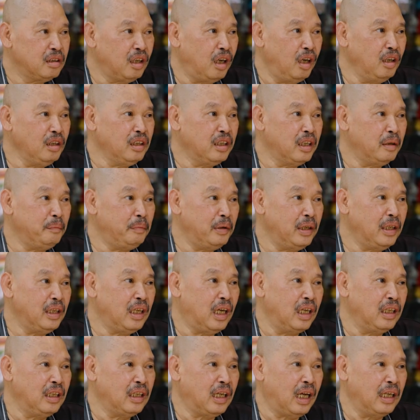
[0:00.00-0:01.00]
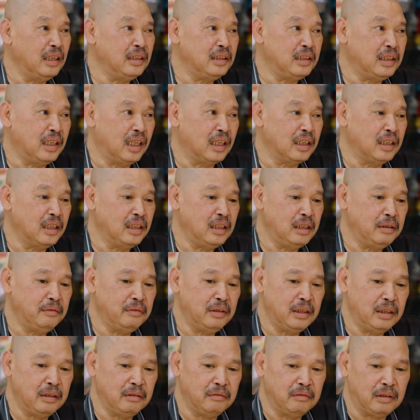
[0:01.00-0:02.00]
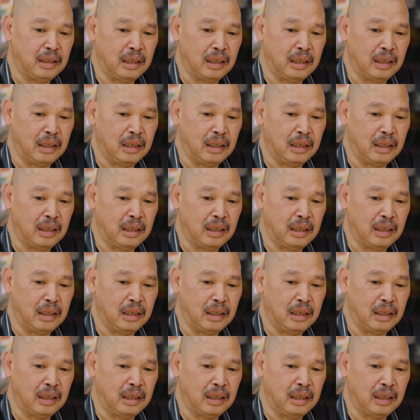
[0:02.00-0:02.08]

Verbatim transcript: 钱给别人很难讲的，因为